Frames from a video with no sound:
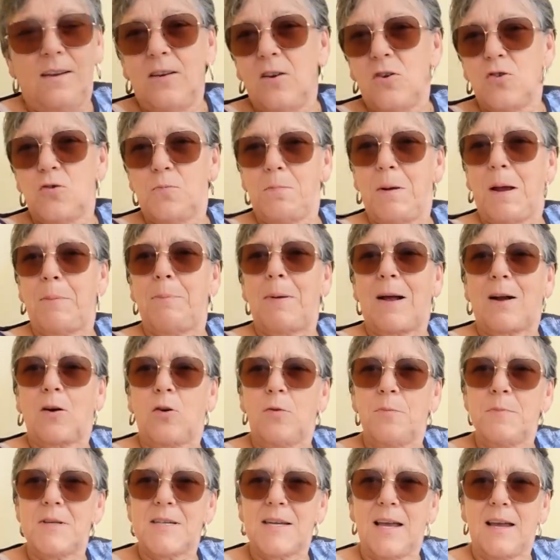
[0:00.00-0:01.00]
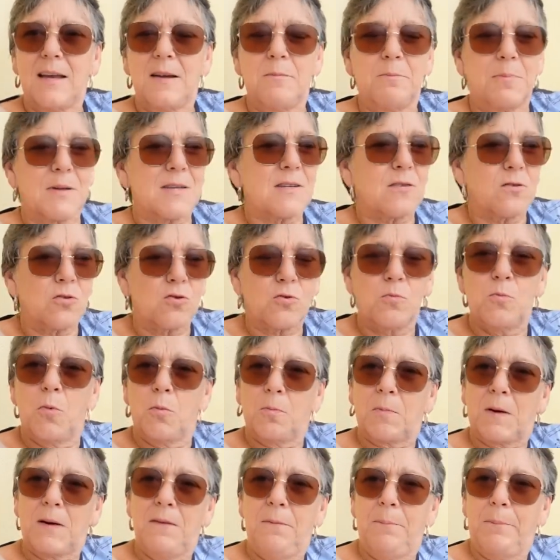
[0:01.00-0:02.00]
je perds pas comme ça, hein, parce que je me
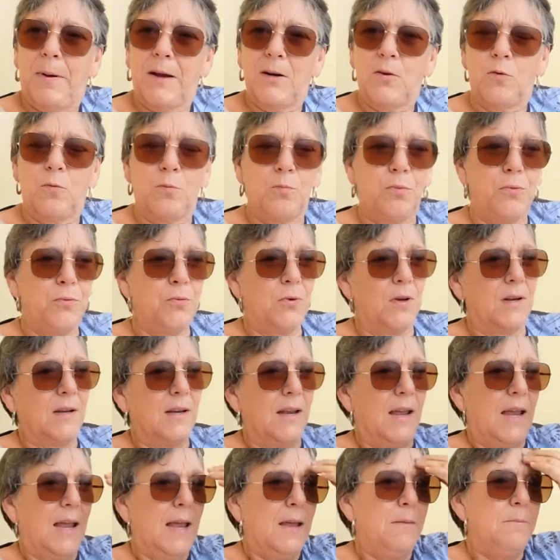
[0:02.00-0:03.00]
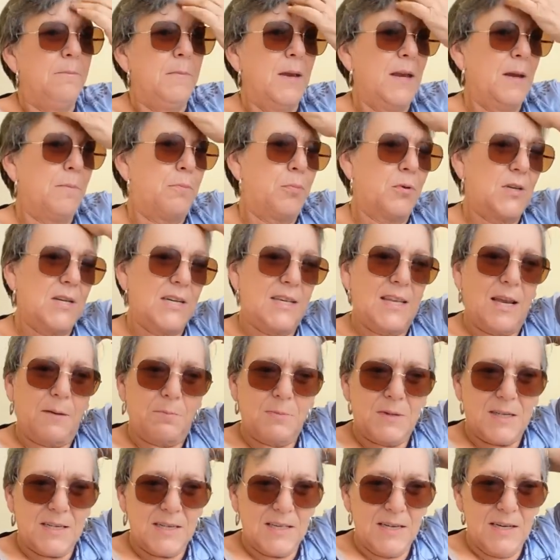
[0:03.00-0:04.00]
prie pas non plus. Hein. Mais petit à
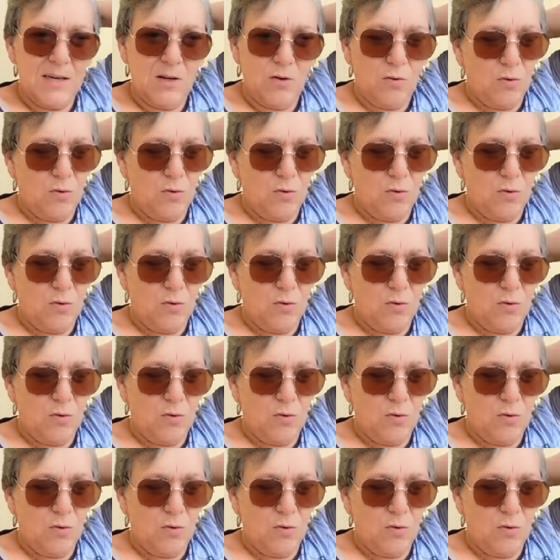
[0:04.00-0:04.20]
petit,